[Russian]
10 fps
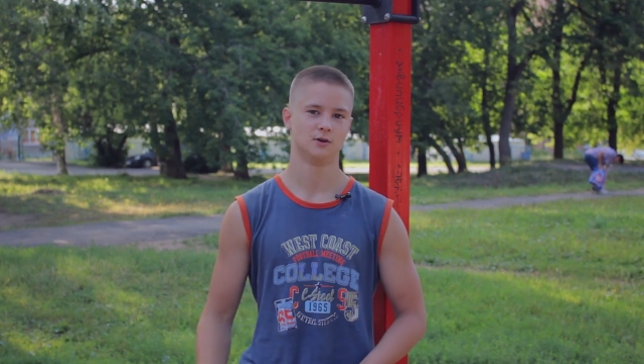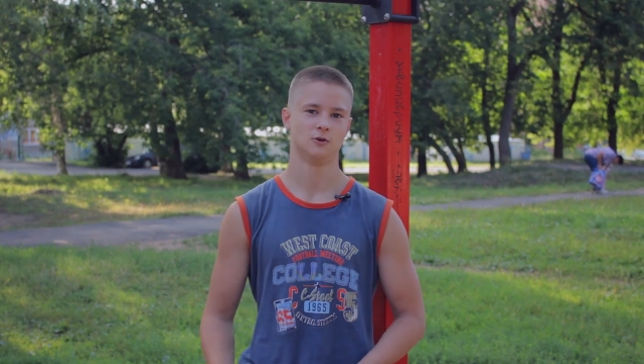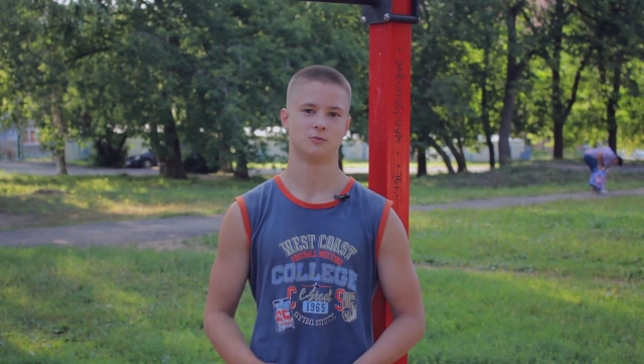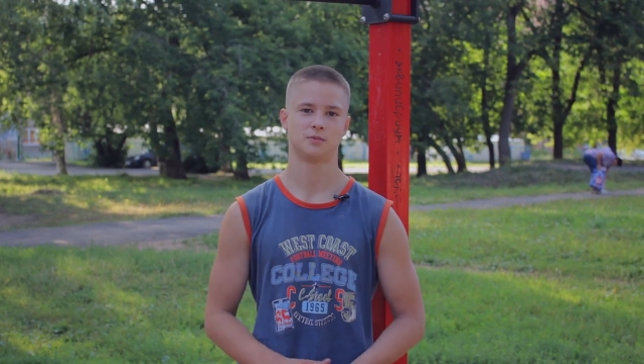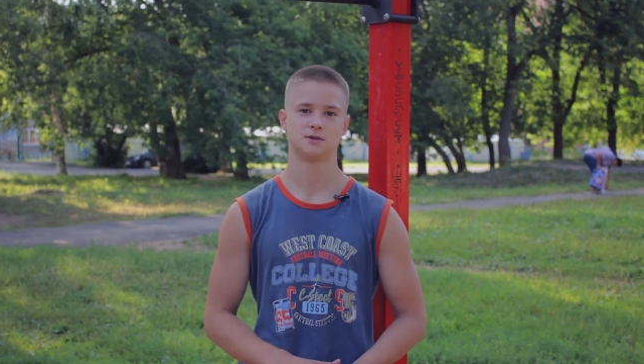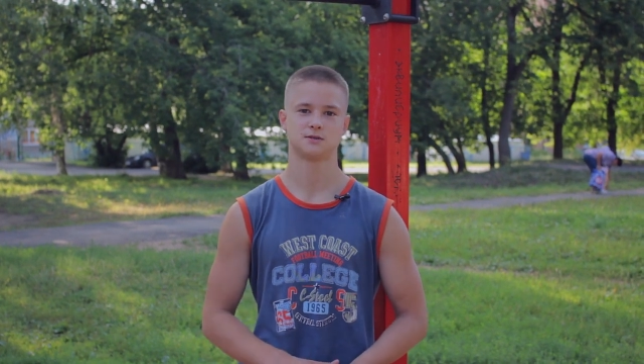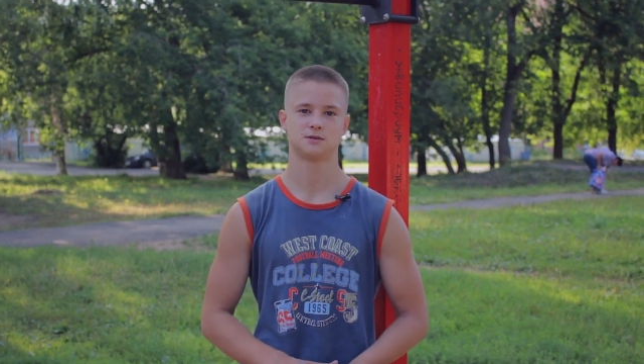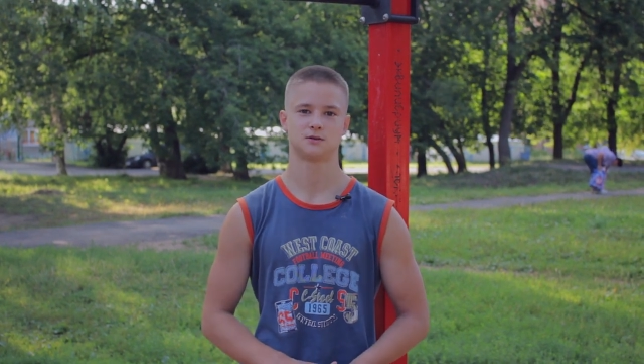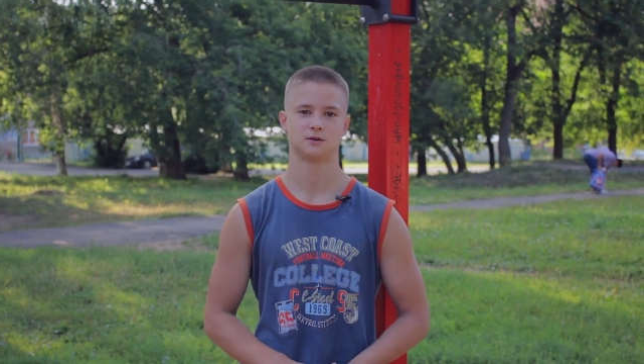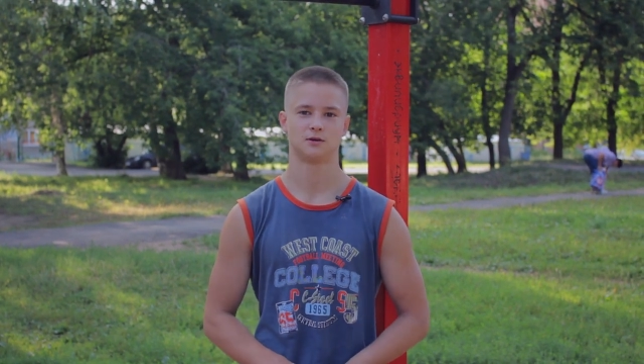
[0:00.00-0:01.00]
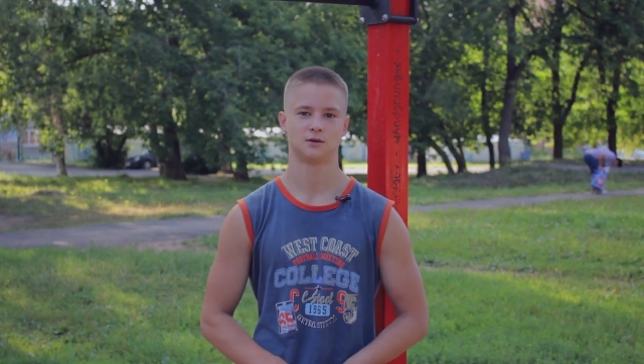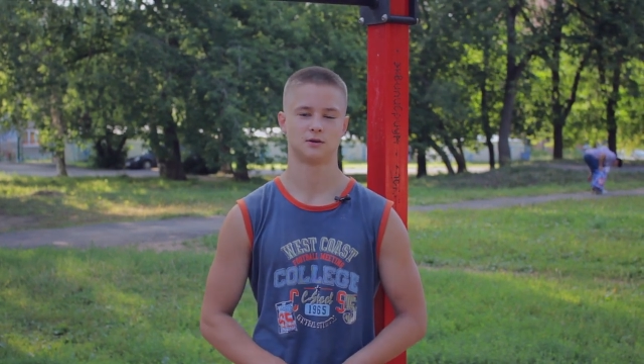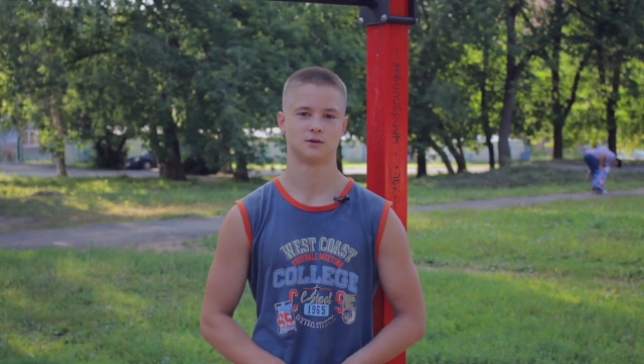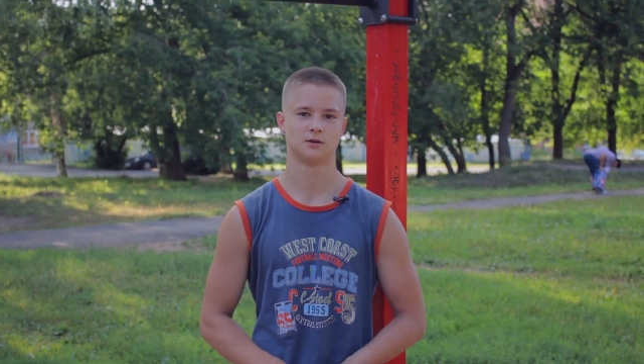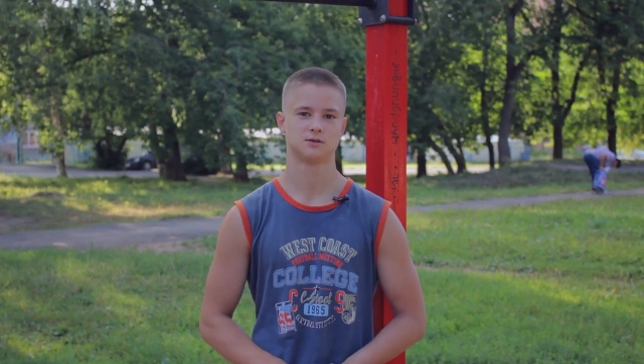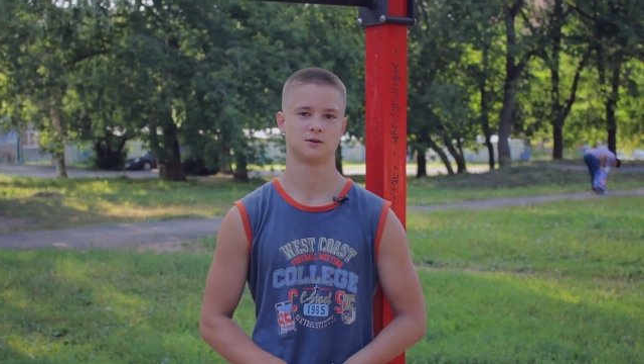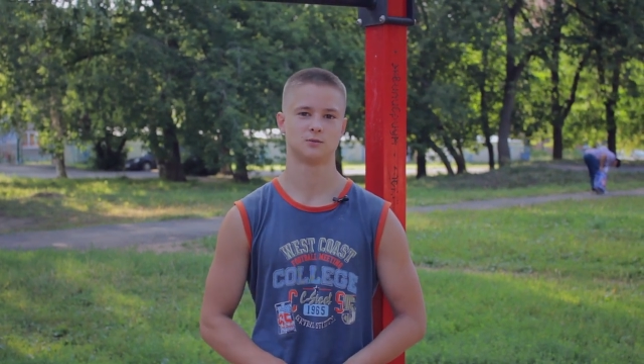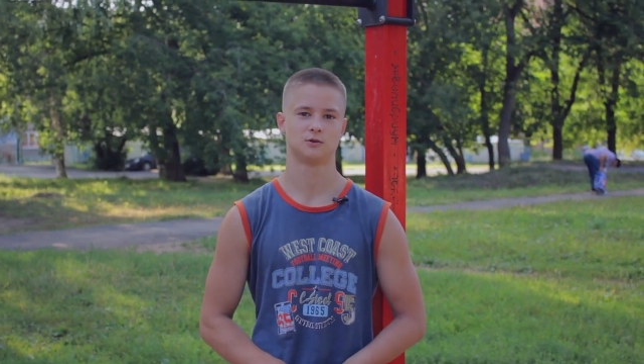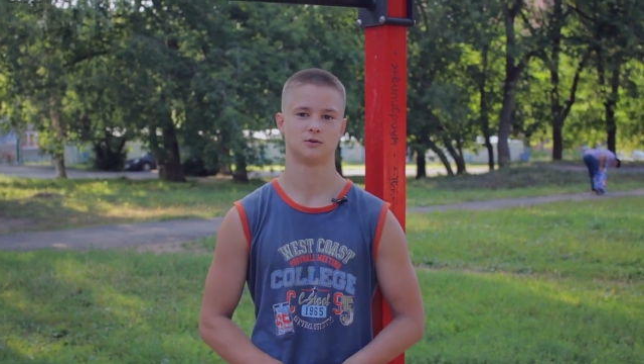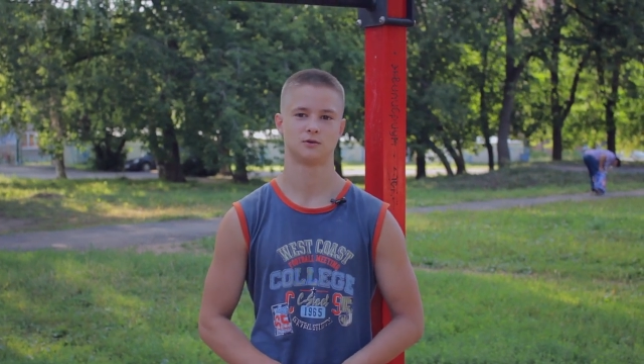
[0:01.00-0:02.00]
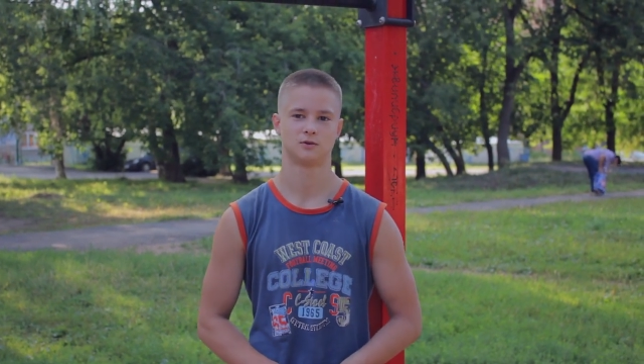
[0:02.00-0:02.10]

и упасть э, на землю,